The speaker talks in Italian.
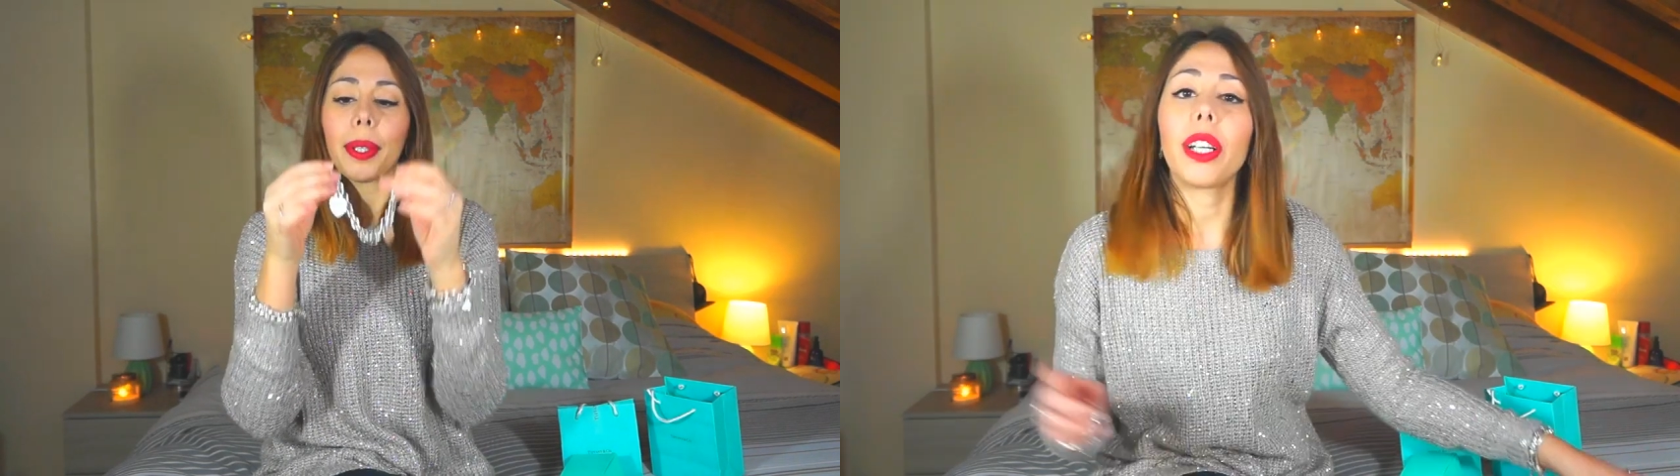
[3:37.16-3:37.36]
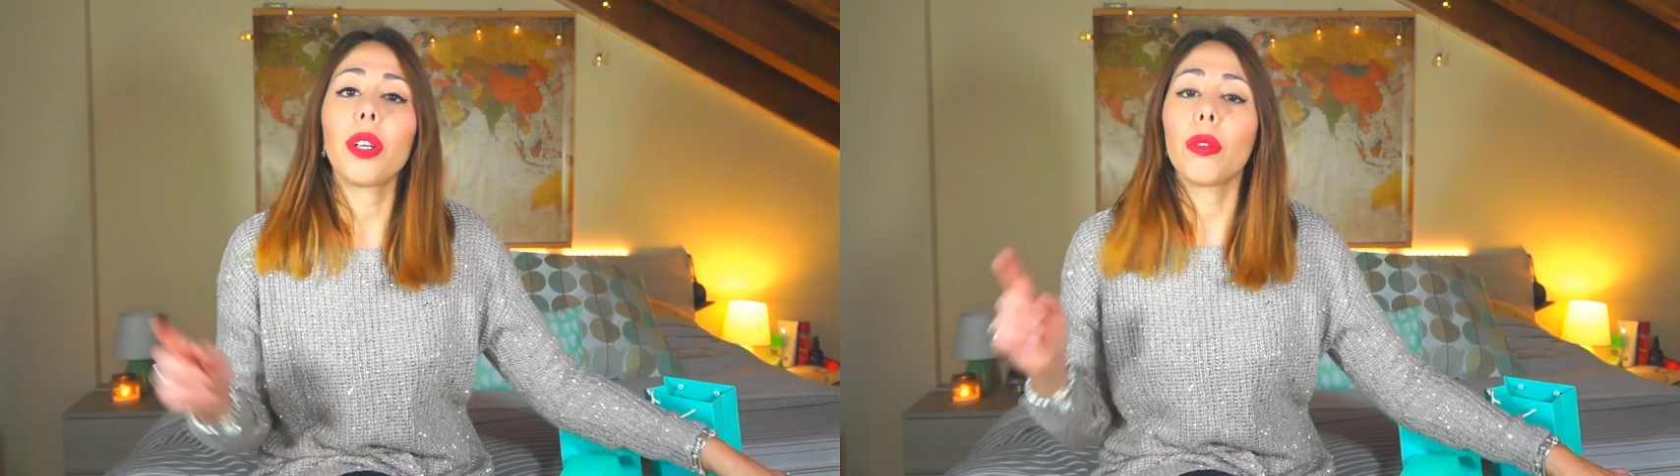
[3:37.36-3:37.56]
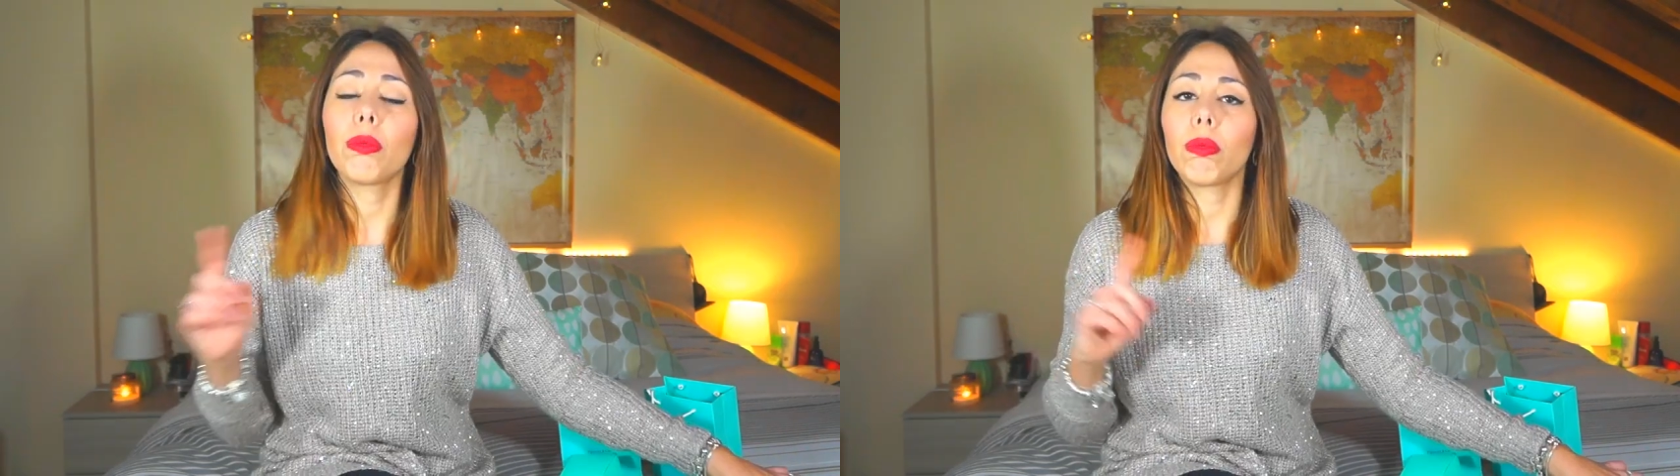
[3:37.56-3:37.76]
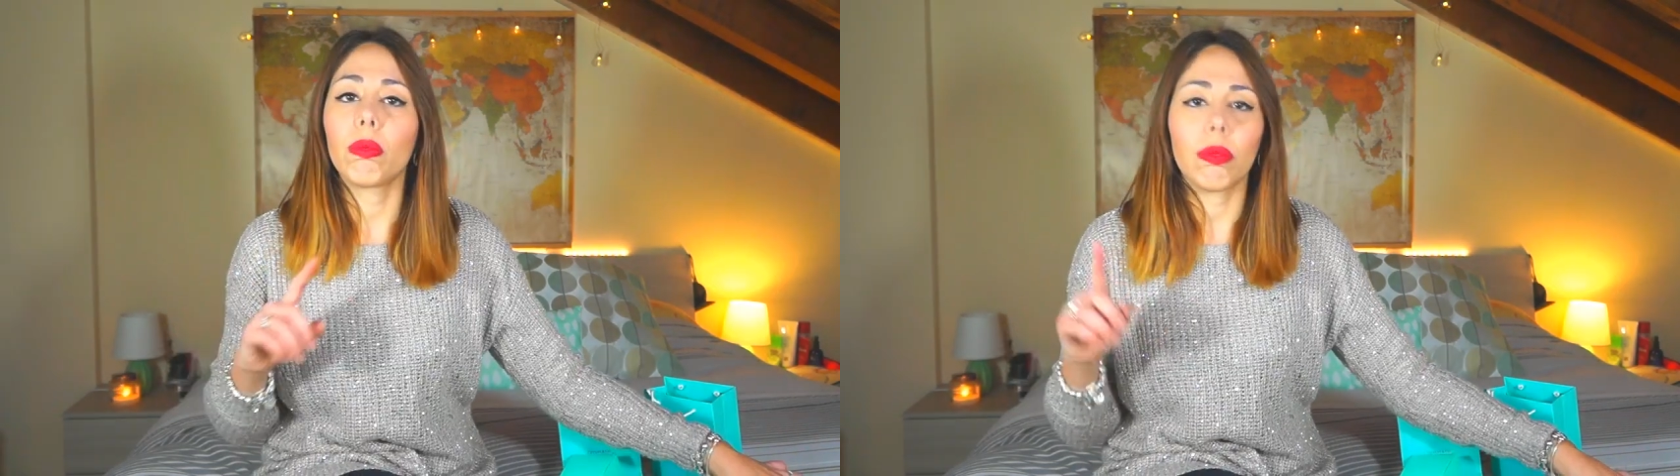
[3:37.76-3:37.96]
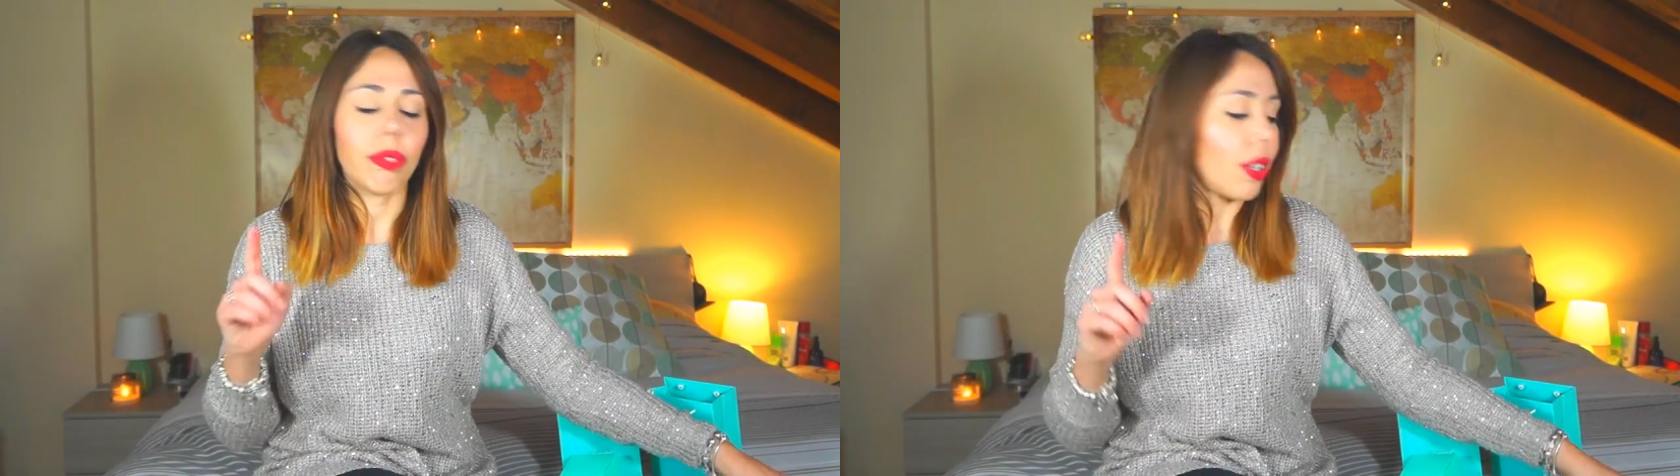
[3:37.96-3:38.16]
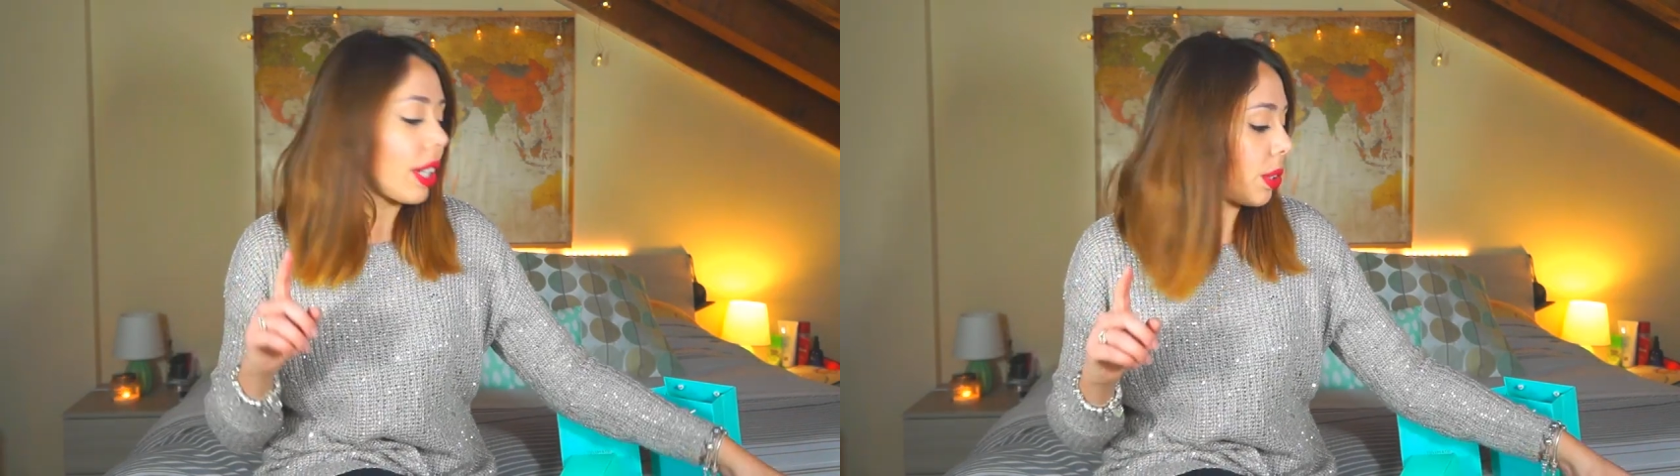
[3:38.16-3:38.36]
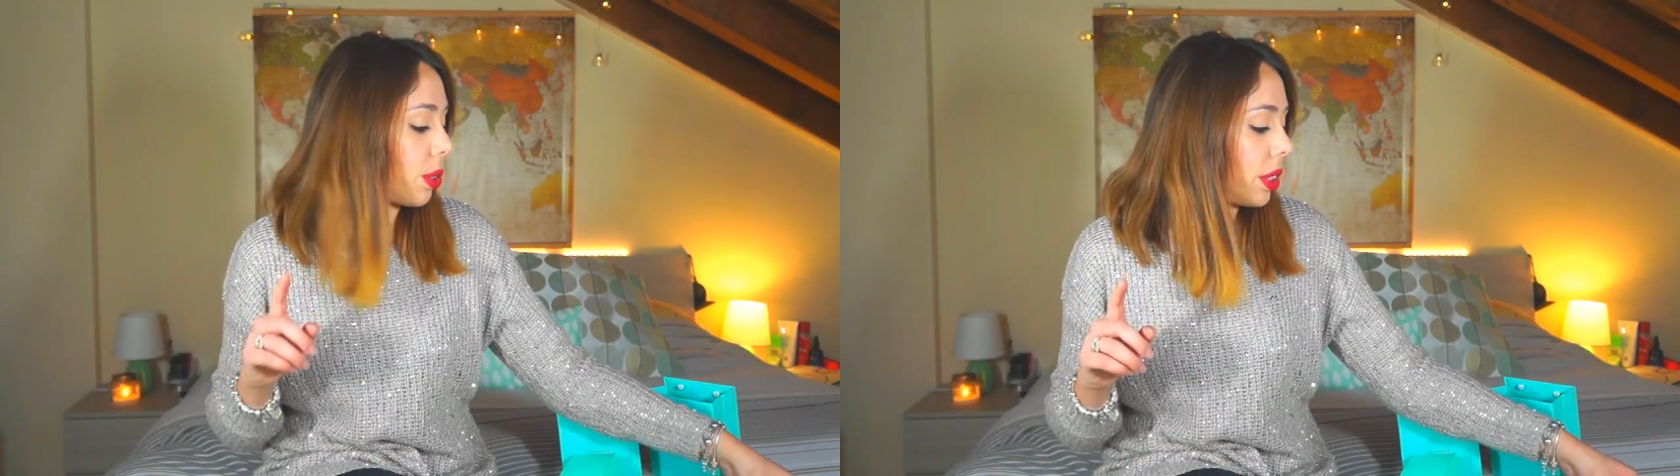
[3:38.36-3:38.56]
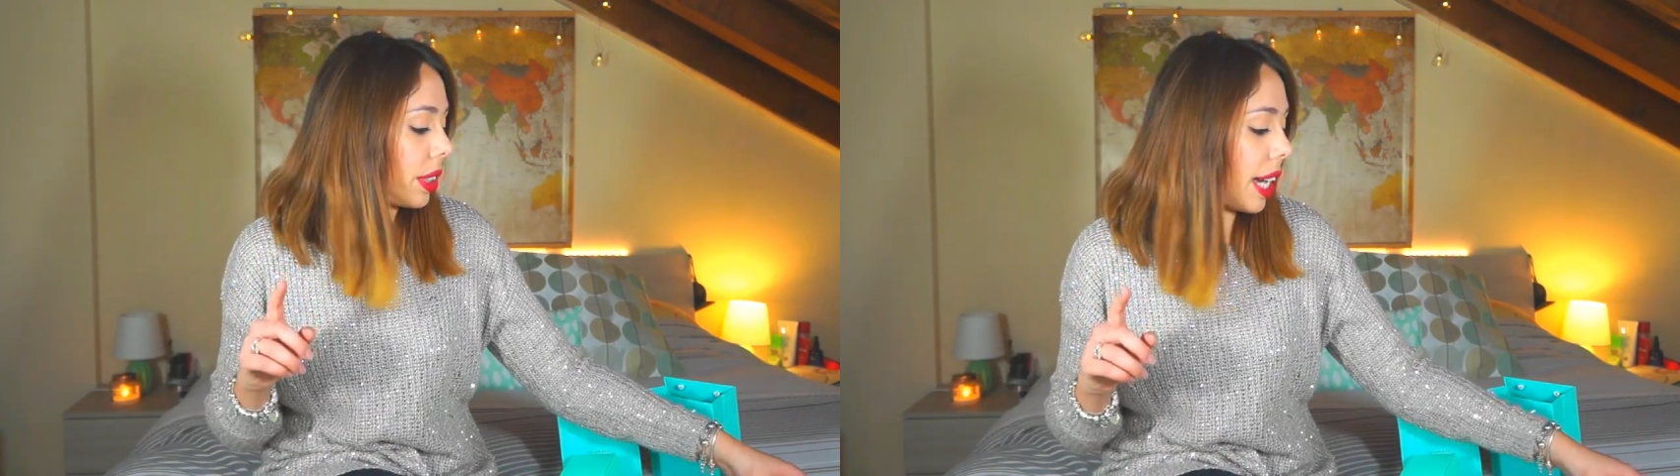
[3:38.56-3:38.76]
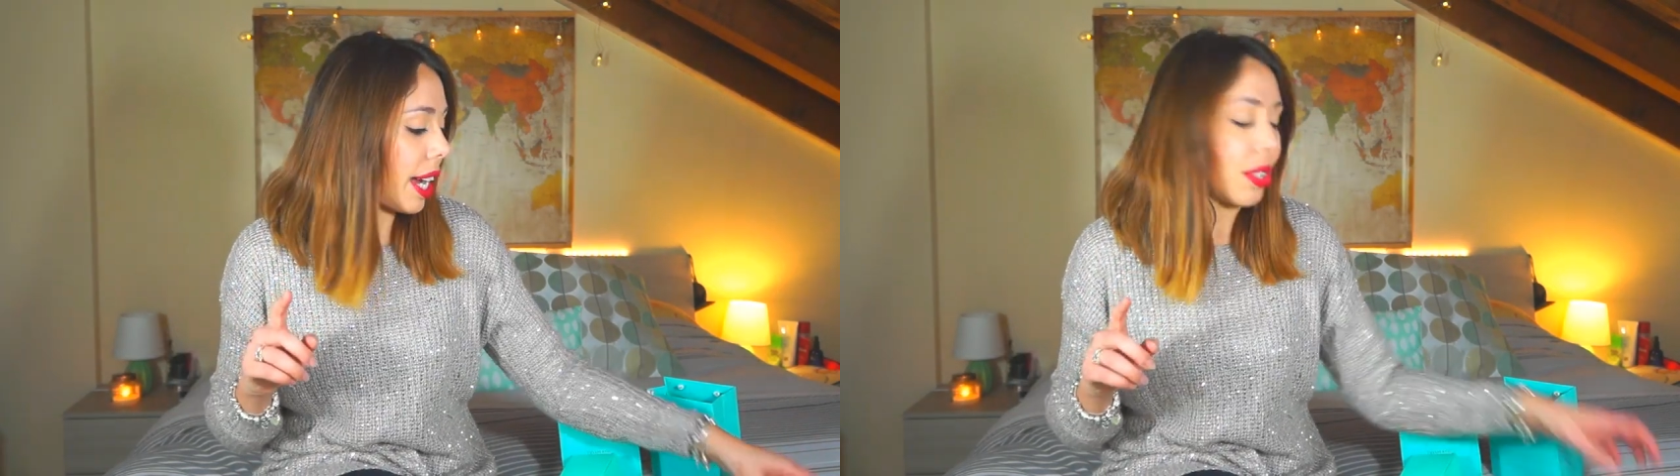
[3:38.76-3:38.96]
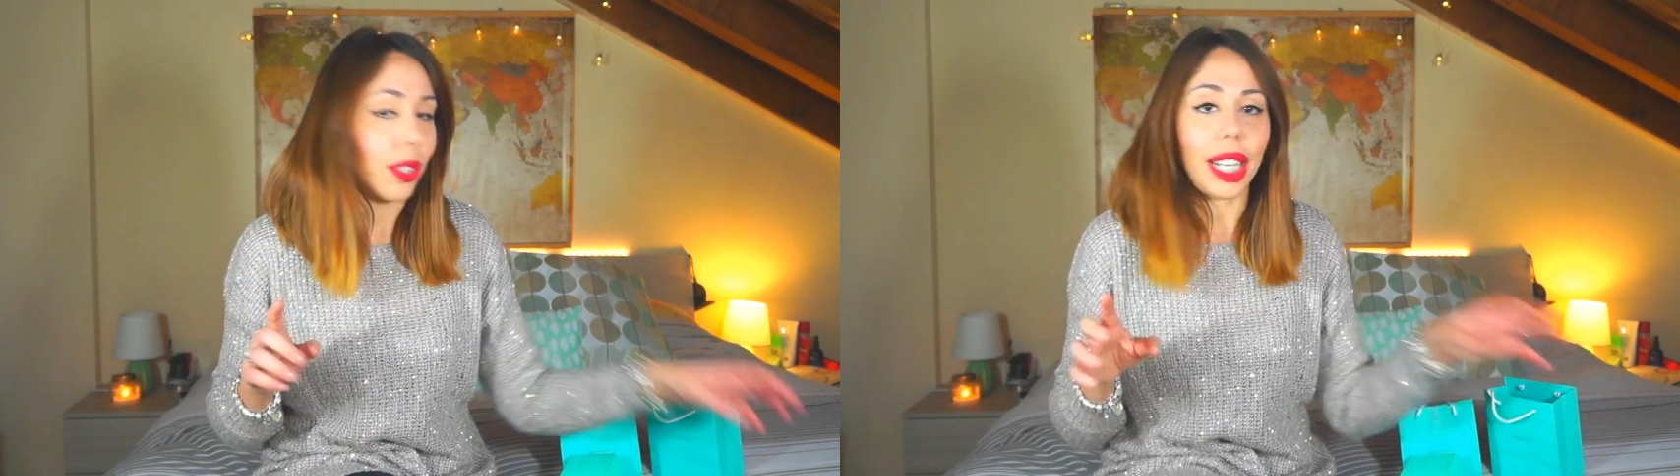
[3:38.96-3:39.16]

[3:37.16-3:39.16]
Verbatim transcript: farò, un, farò il contrario,